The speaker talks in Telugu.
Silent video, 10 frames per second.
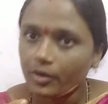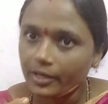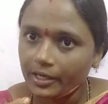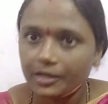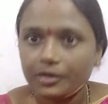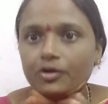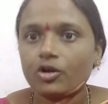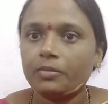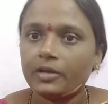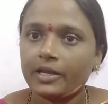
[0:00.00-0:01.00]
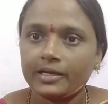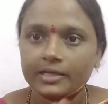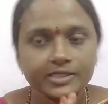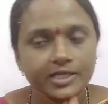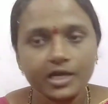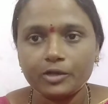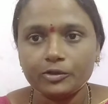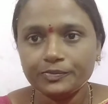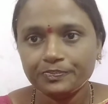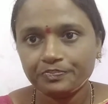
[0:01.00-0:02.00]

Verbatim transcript: ఒక రెండు డ్రాప్లు వేయండి చాలు